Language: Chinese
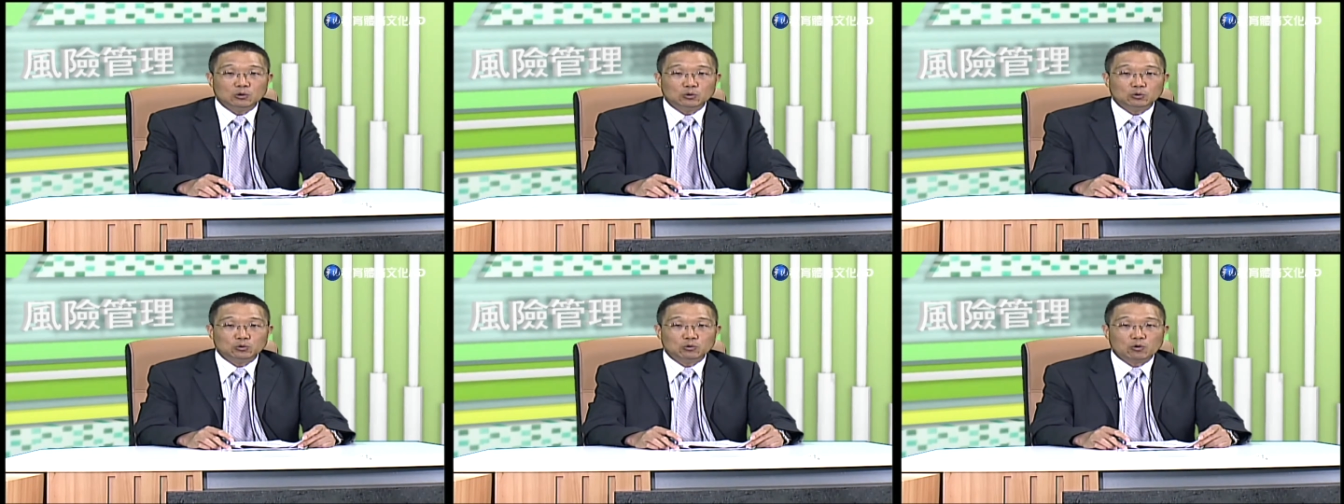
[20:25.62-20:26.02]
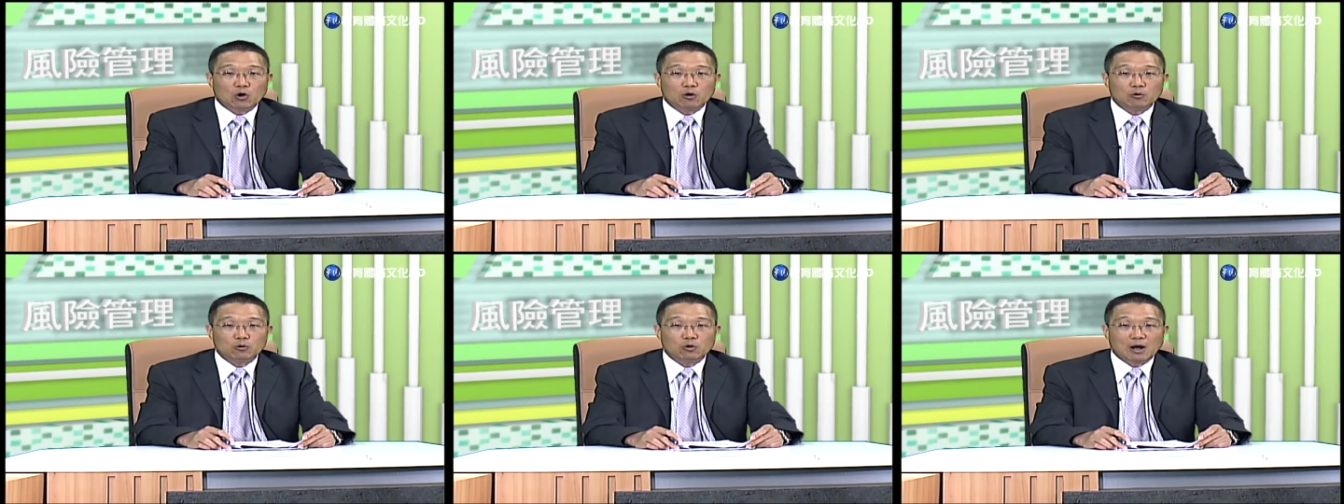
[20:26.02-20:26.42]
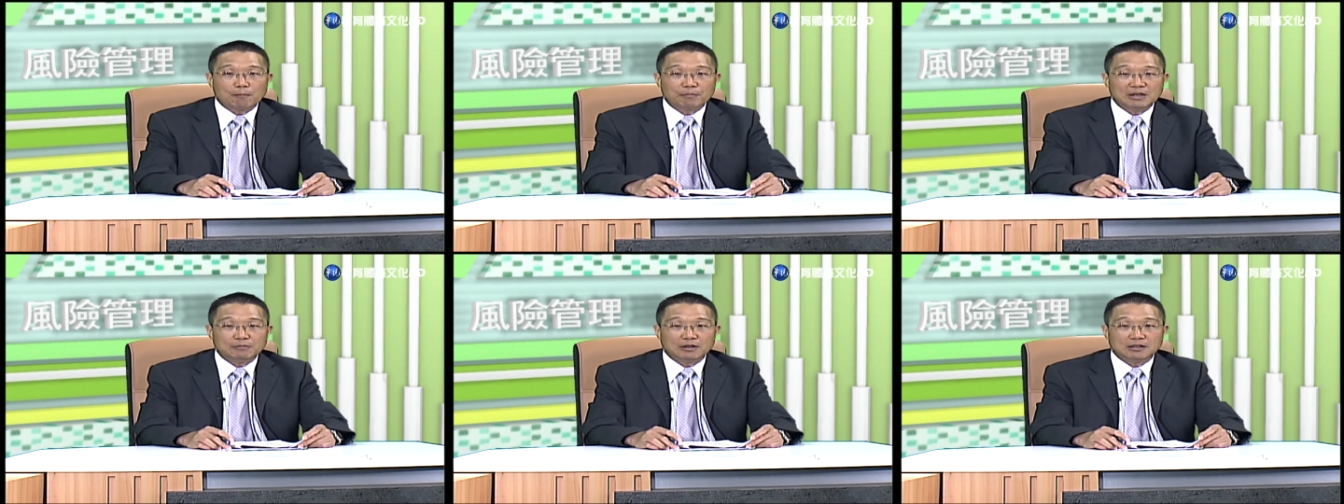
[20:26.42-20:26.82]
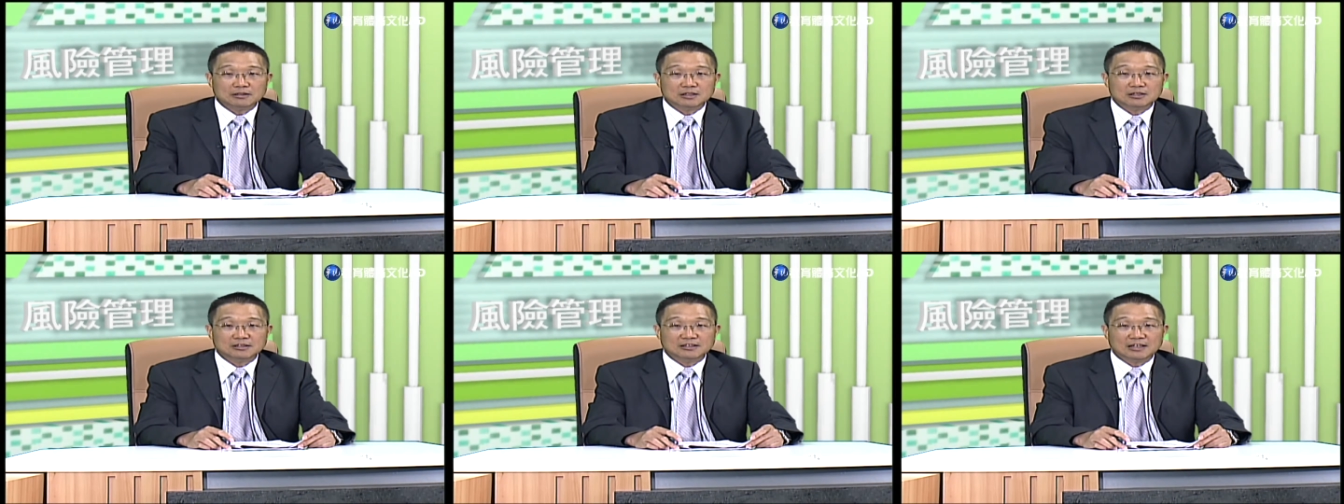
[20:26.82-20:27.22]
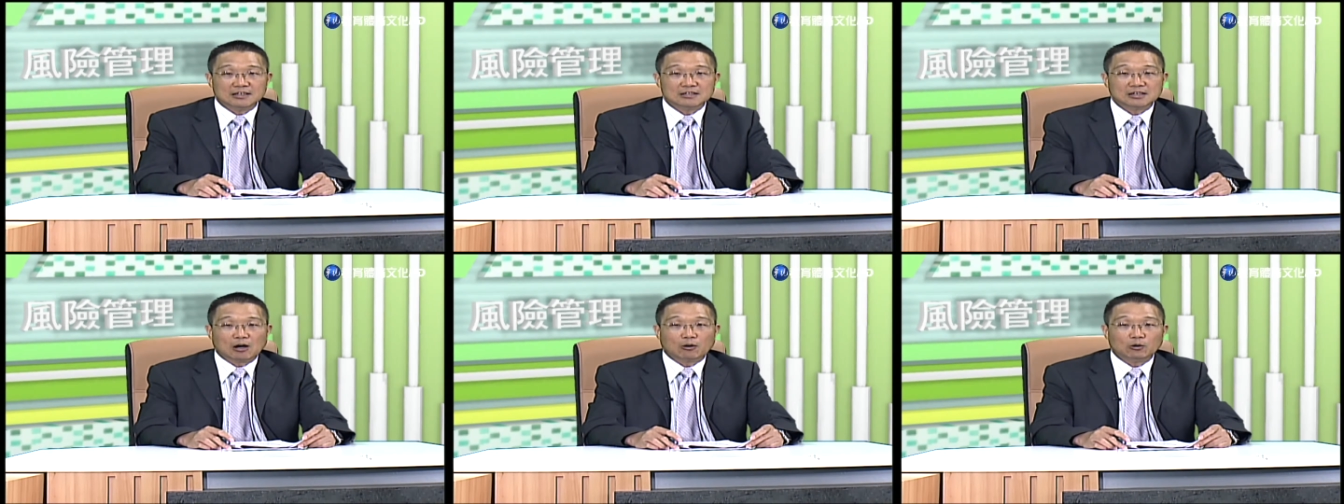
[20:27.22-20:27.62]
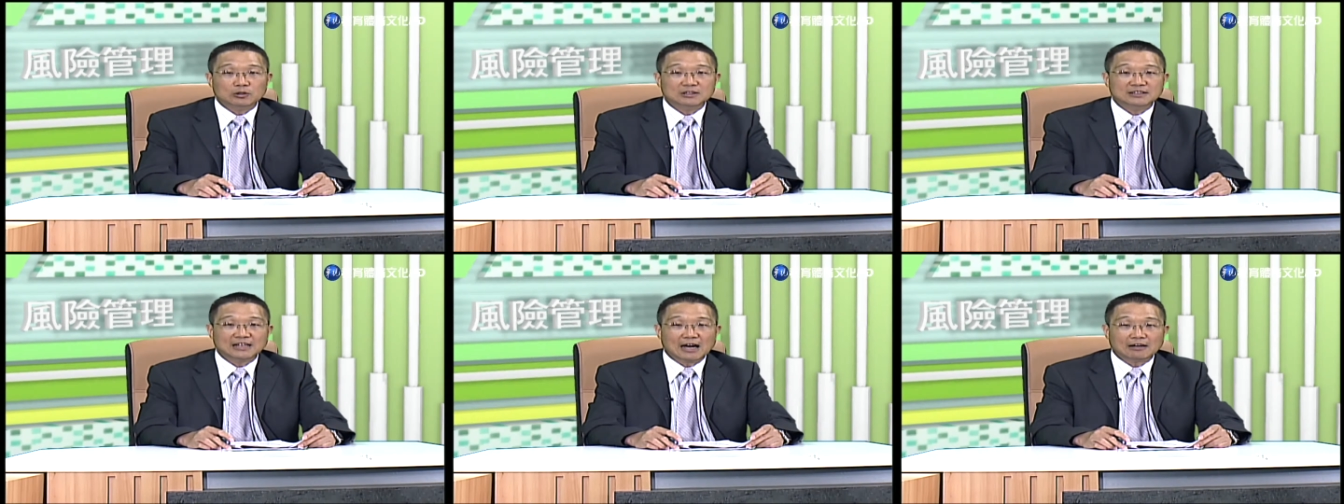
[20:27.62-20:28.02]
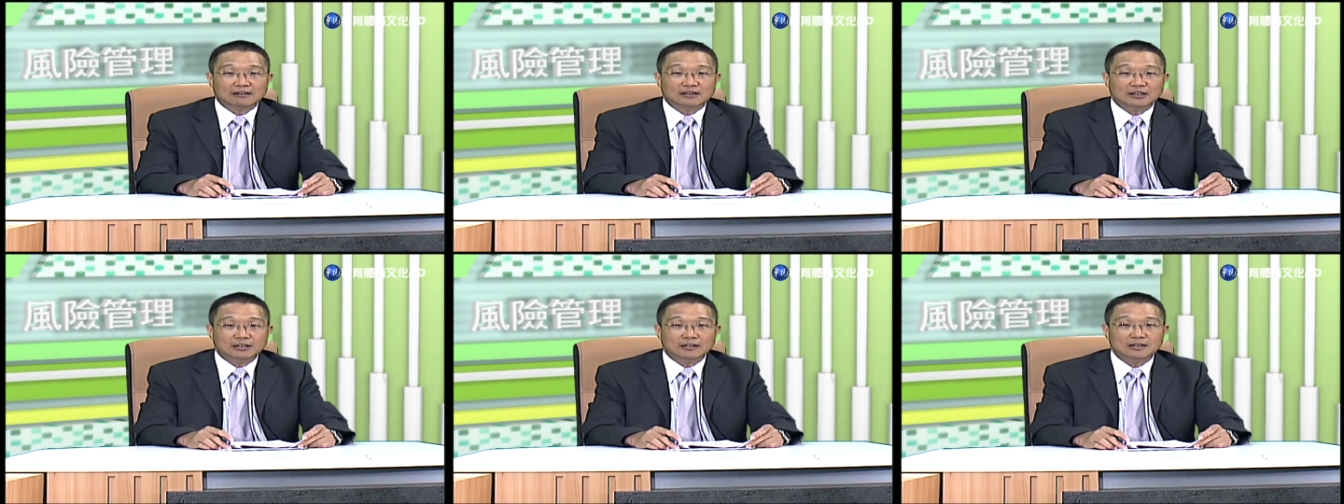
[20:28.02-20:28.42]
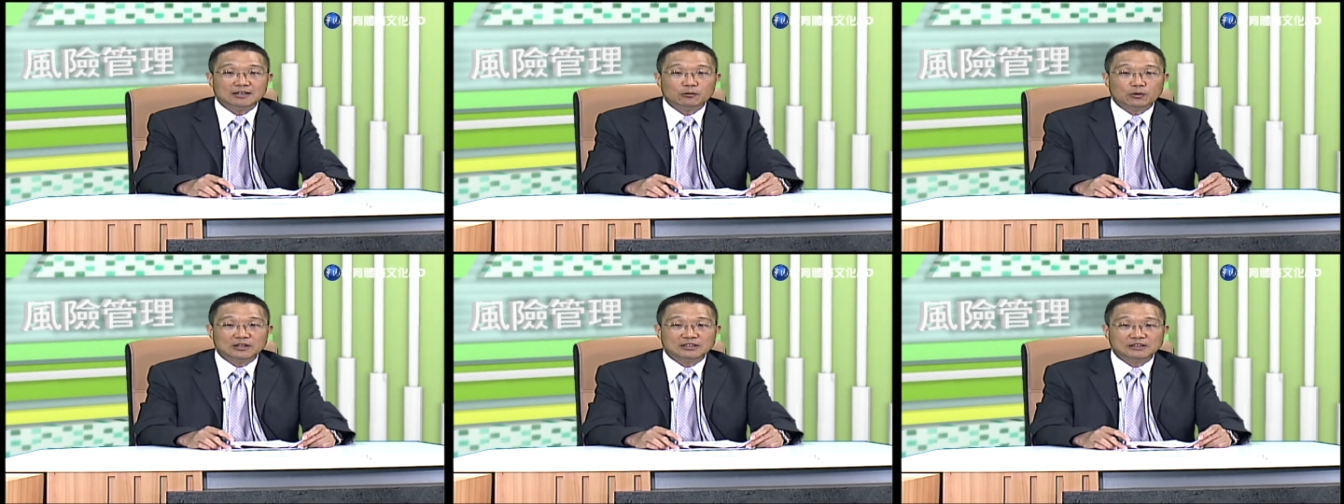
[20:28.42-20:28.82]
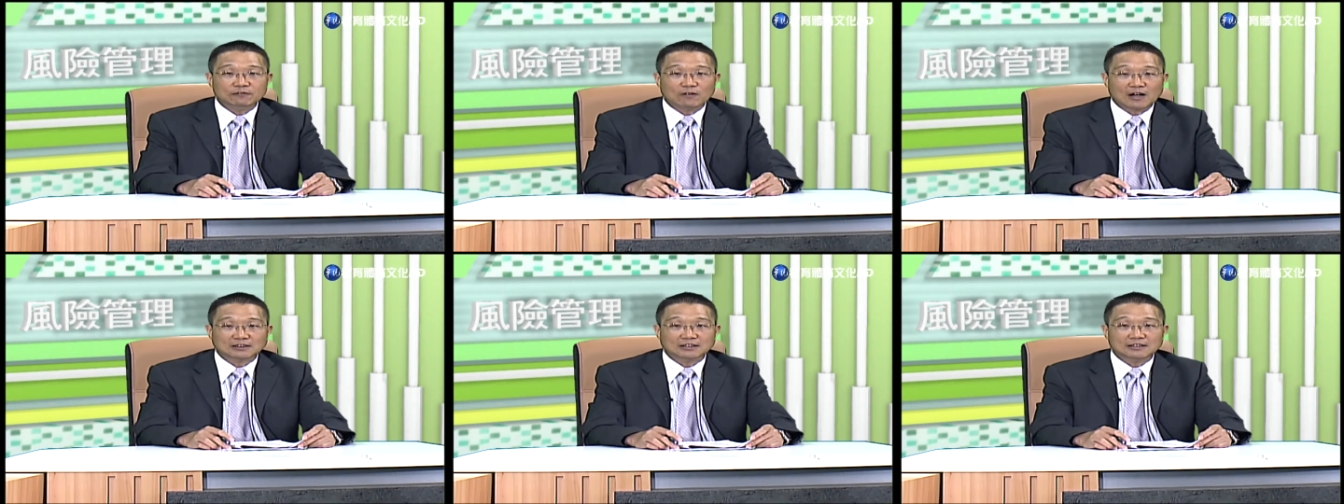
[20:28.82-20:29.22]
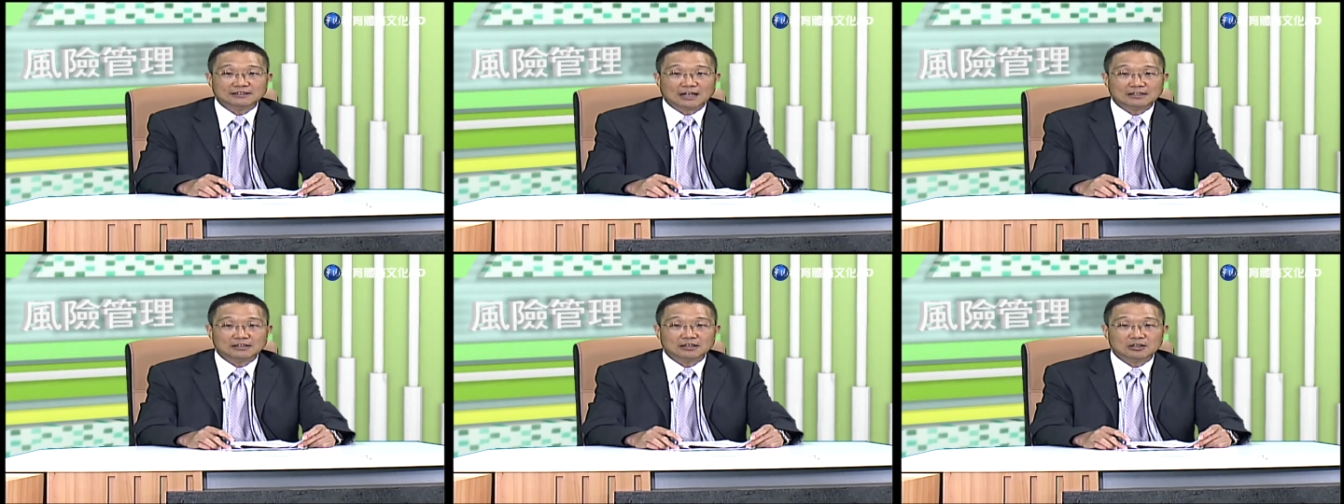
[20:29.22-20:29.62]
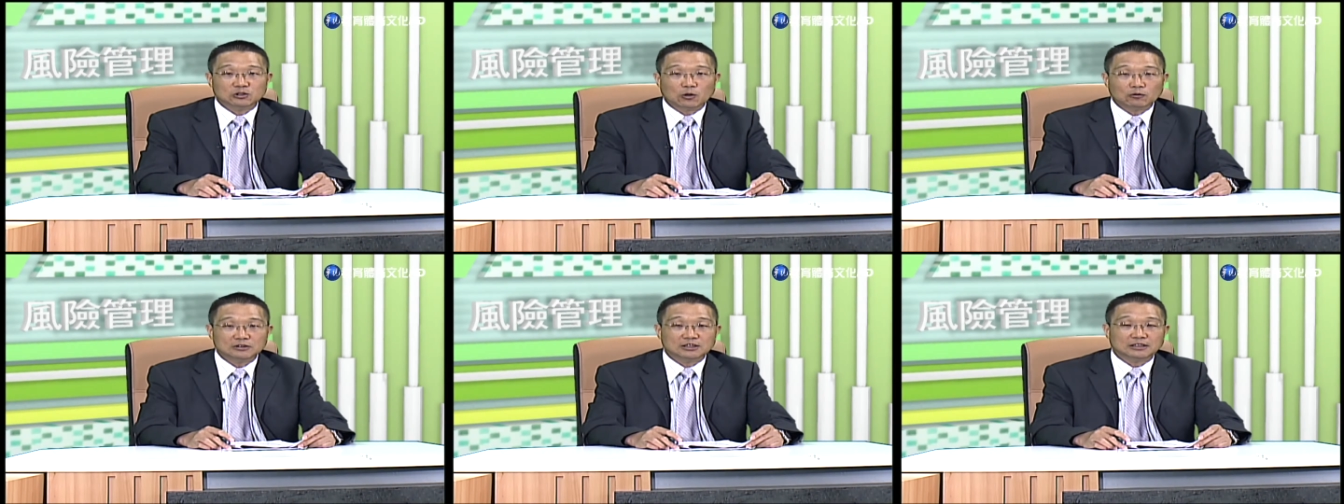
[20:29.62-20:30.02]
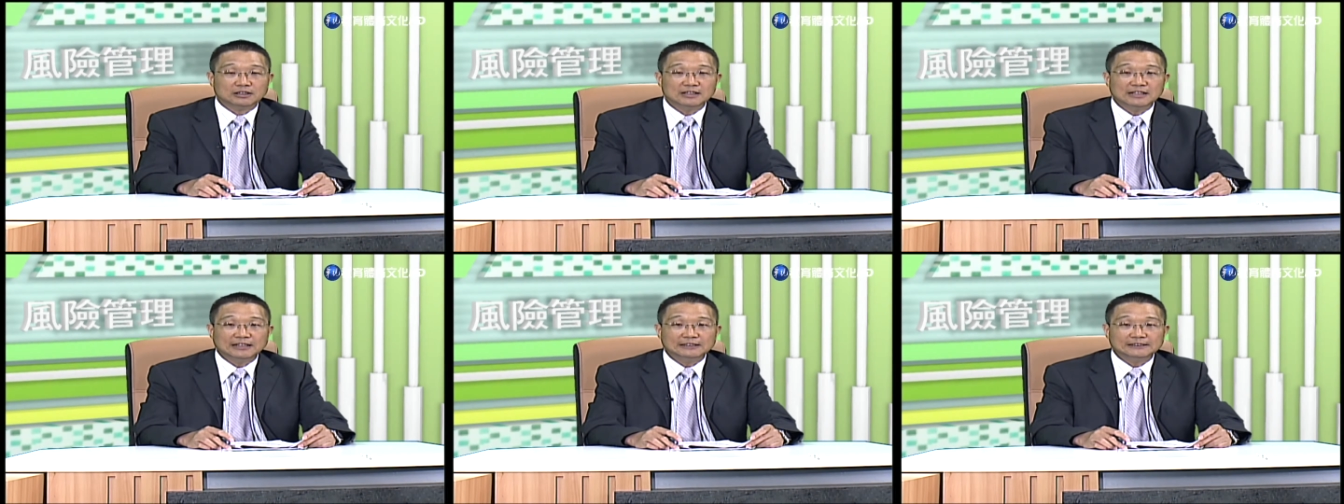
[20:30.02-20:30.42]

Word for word: 如果无法避免，则减少。降低危机发生产生的冲击。